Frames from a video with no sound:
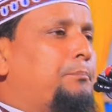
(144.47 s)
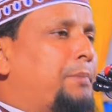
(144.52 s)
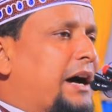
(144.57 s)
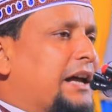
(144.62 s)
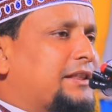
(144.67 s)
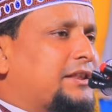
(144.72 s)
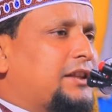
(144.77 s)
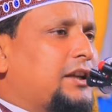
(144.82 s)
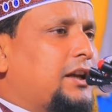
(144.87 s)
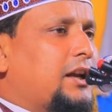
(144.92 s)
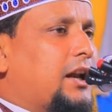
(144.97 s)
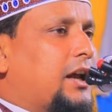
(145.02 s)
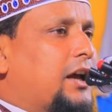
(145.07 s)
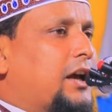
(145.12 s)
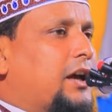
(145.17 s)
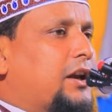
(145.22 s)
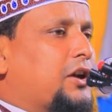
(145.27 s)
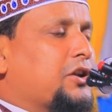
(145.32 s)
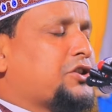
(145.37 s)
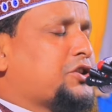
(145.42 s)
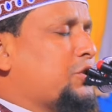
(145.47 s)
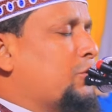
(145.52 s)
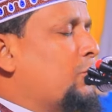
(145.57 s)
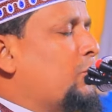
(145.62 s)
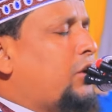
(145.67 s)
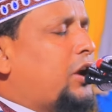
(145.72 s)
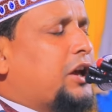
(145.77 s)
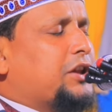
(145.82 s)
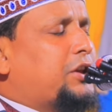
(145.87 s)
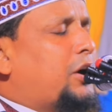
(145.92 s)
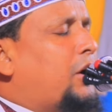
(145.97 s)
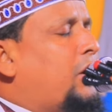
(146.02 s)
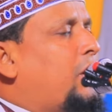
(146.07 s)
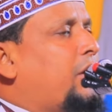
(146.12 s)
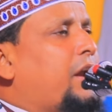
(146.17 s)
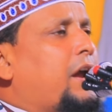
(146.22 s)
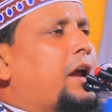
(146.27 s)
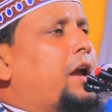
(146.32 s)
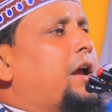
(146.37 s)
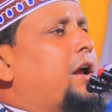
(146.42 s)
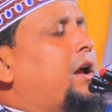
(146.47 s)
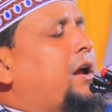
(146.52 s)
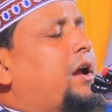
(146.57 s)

বাতিলের সুর ধরে